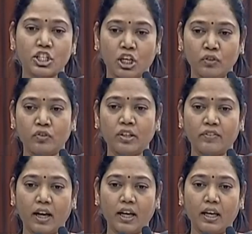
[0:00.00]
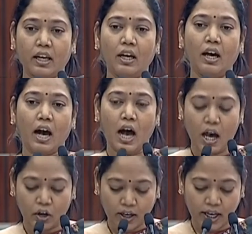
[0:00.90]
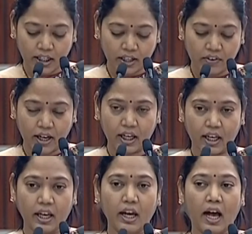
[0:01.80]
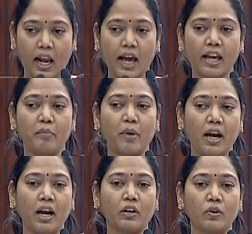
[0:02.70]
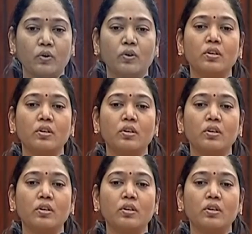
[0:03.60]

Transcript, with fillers: చదువు ఇవ్వాలి ఆరోగ్యాన్ని ఇవ్వాలి అలాగే మహిళకు